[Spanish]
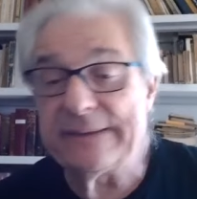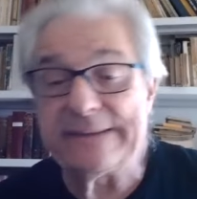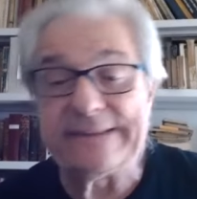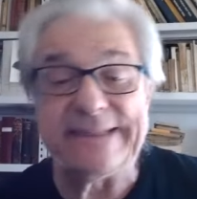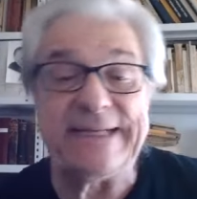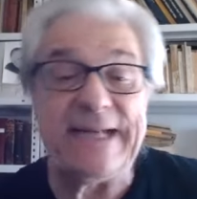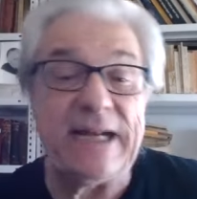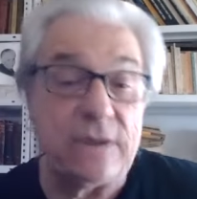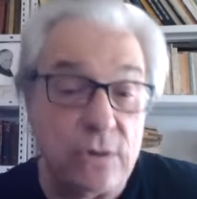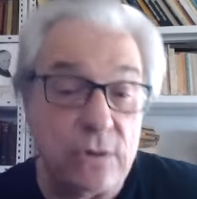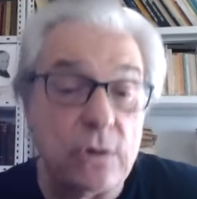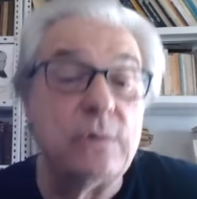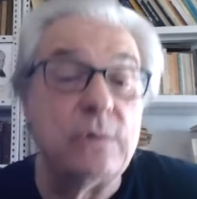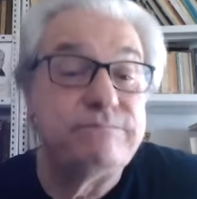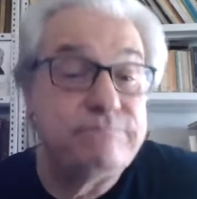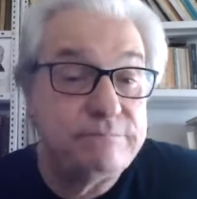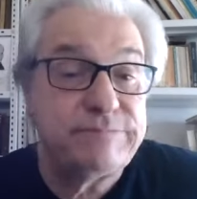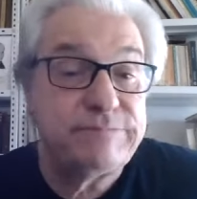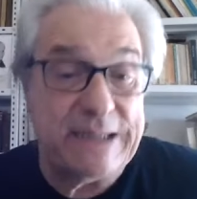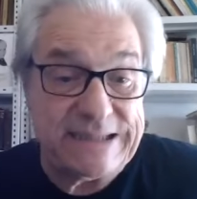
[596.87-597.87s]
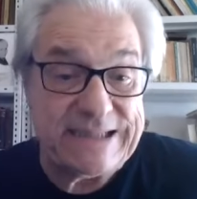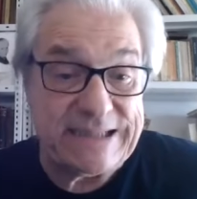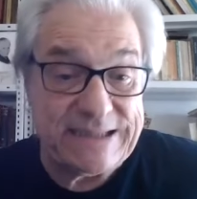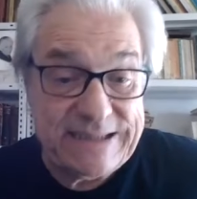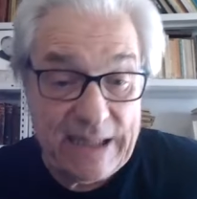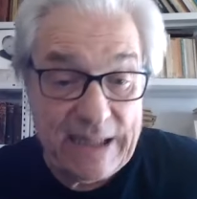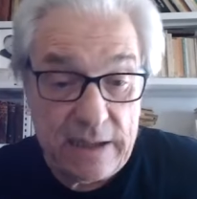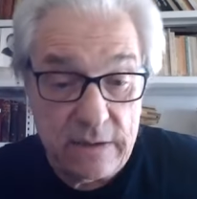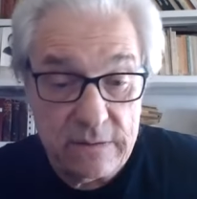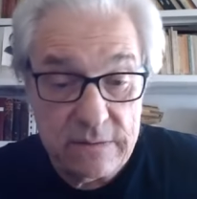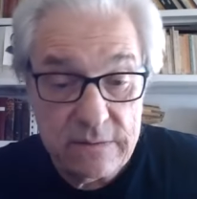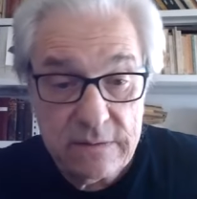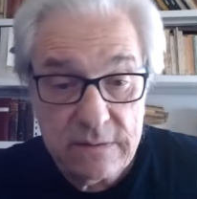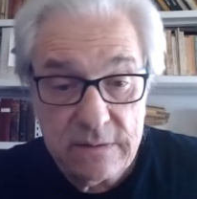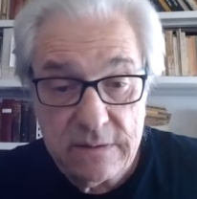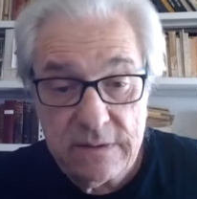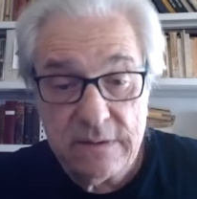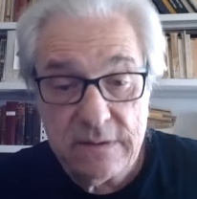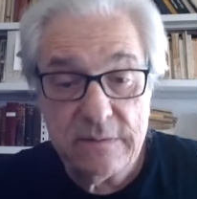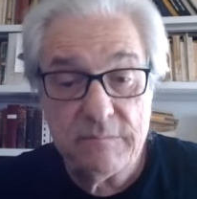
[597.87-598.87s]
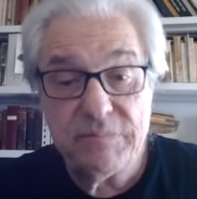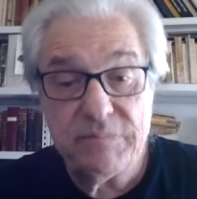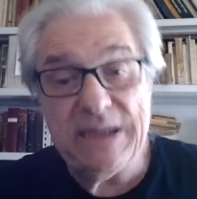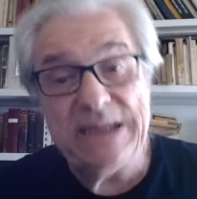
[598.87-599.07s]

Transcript: ser algo placentero. ¿ah?